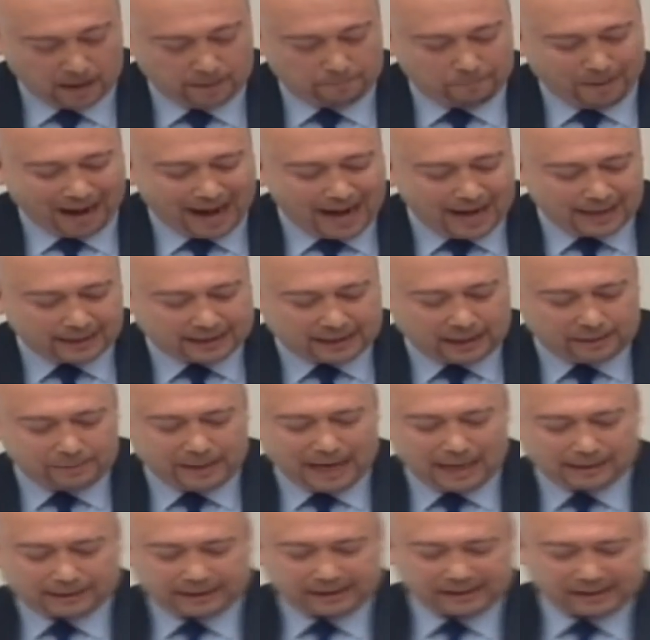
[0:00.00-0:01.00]
B2
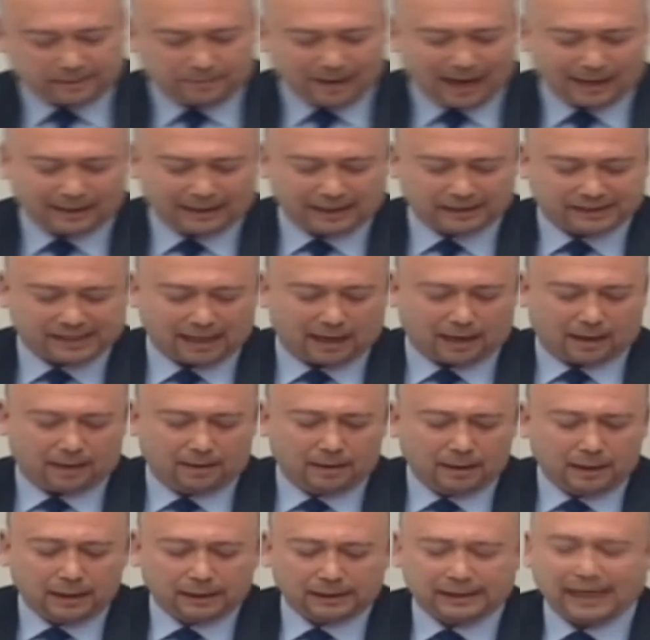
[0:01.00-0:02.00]
yetkisi belgesi
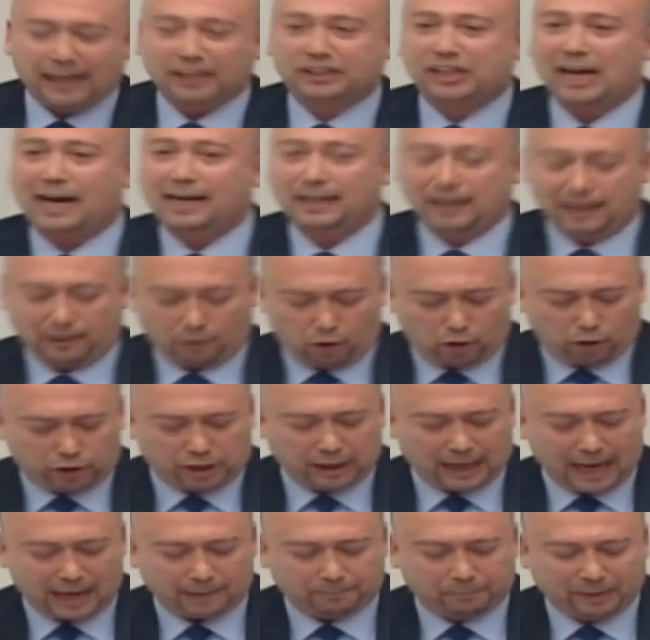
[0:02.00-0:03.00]
Geçen yıl
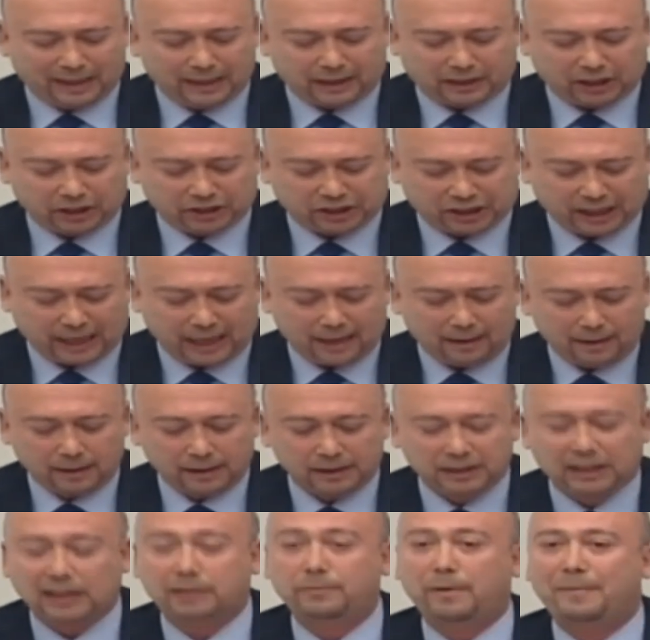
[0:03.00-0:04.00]
ödeyen bir kişi
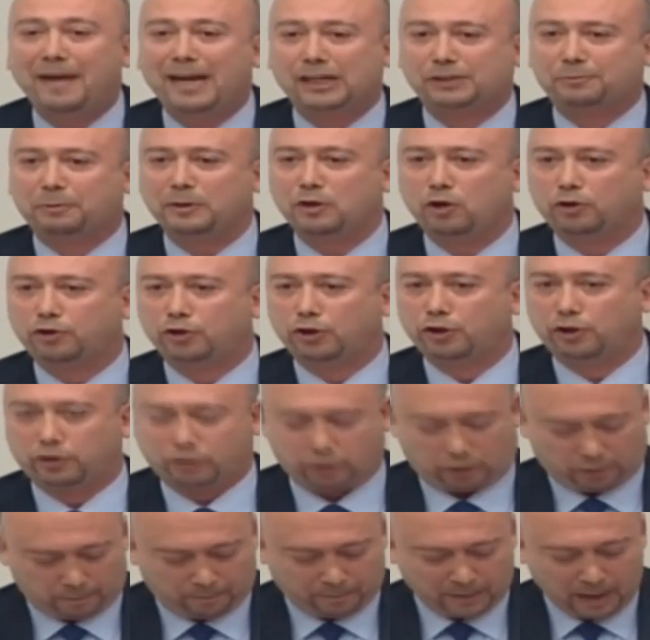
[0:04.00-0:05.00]
25 bin
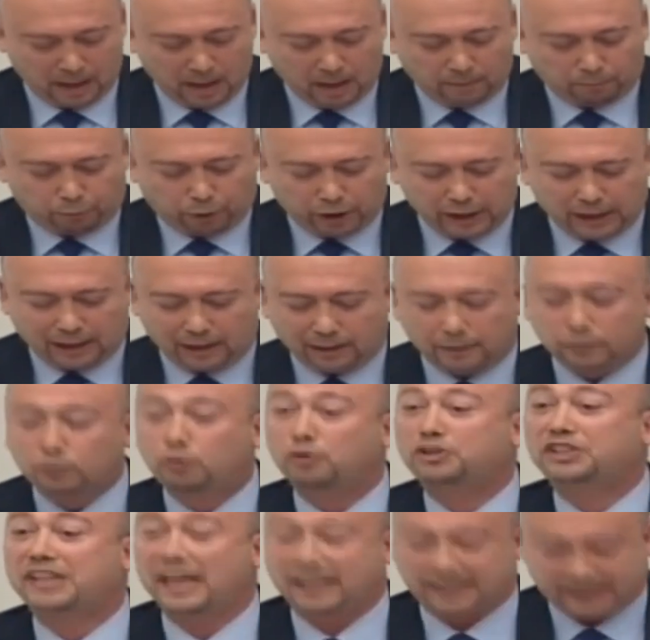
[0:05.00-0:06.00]
ödüyordu. Bu yıl
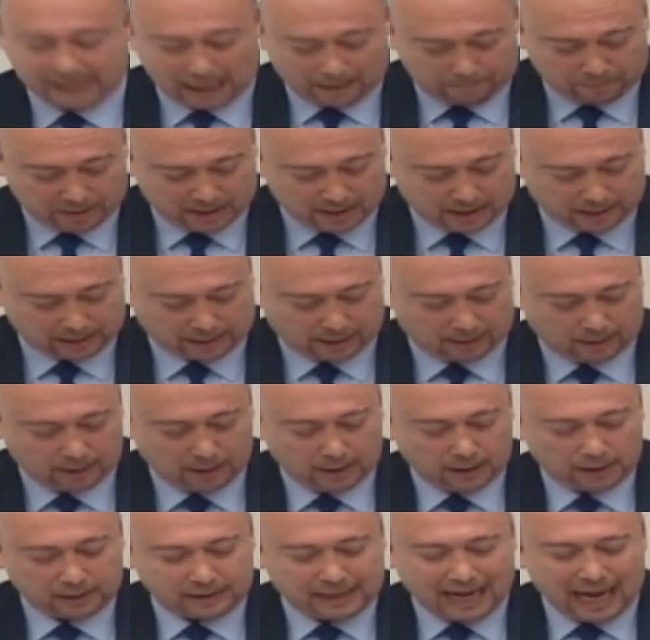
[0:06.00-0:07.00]
180 bin lira.
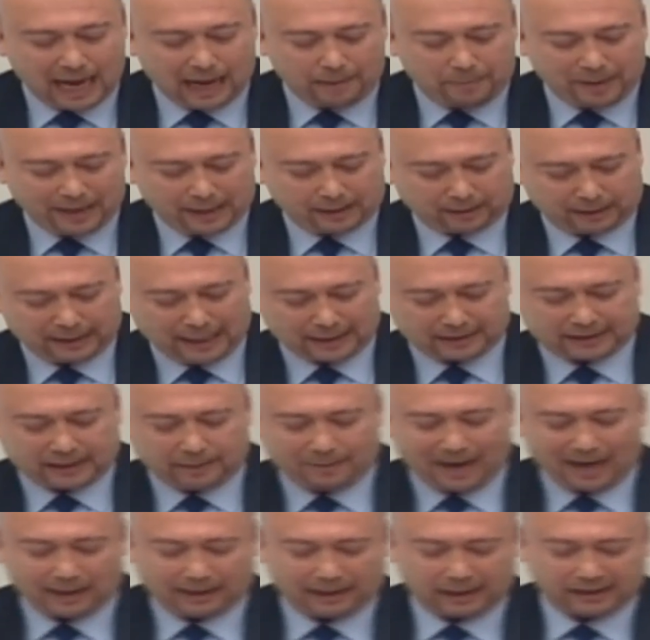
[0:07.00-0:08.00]
D1
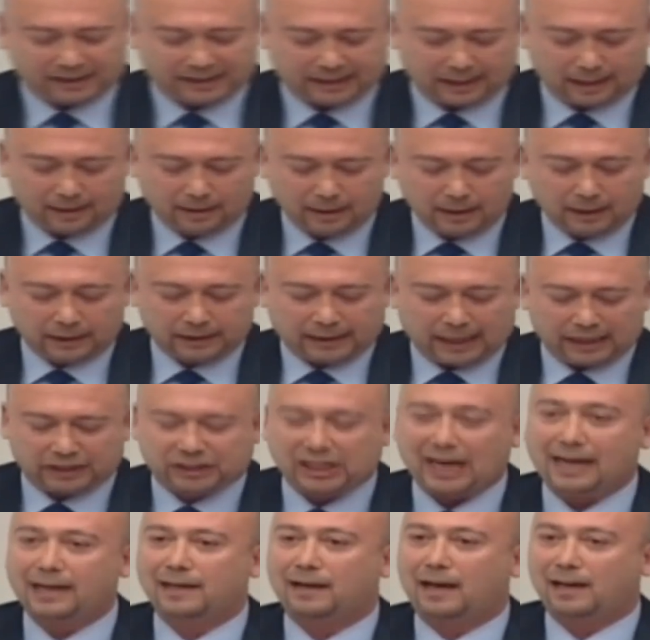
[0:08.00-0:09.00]
yetki belgesi
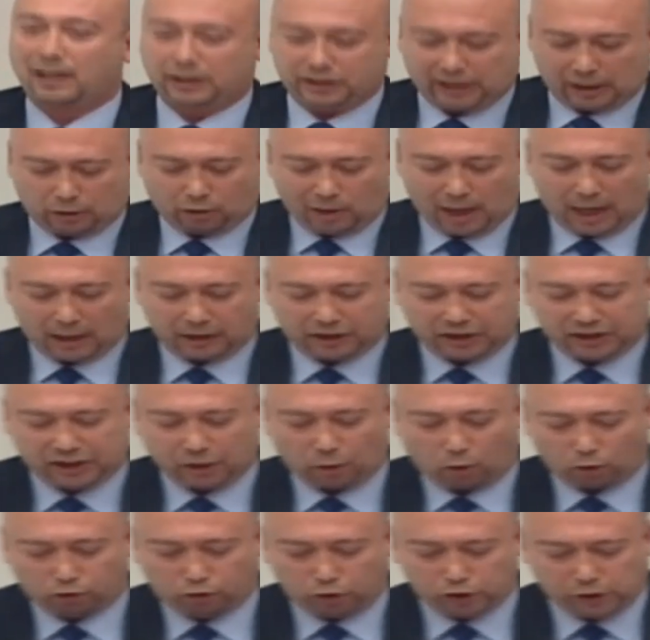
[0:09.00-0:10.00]
geçen yıl alacak olan
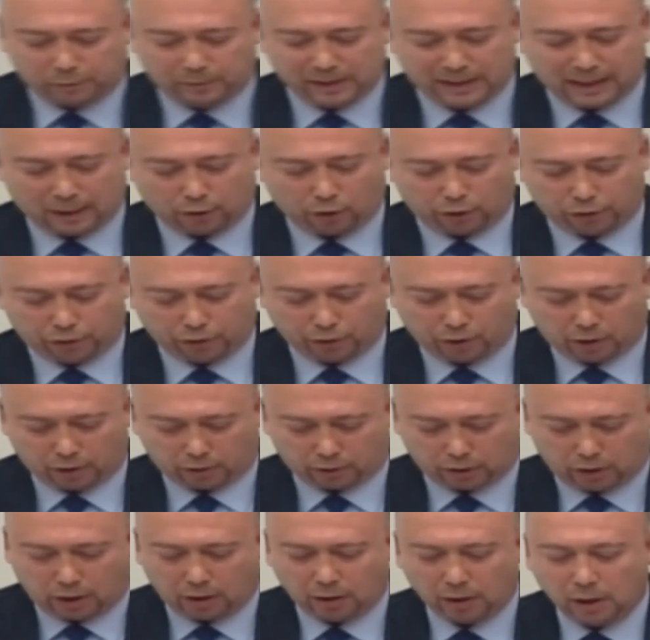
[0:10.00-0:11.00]
kişi 30 bin lira
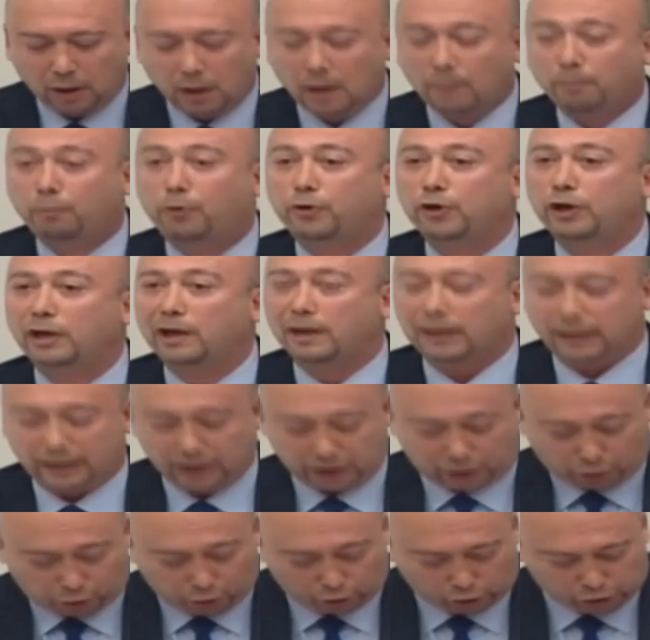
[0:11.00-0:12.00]
ödüyordu. Bu yıl
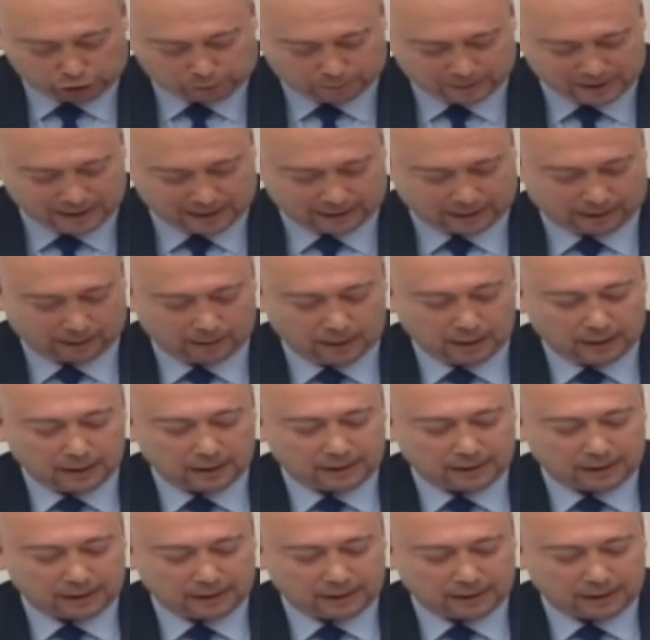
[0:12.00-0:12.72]
200 bin lira.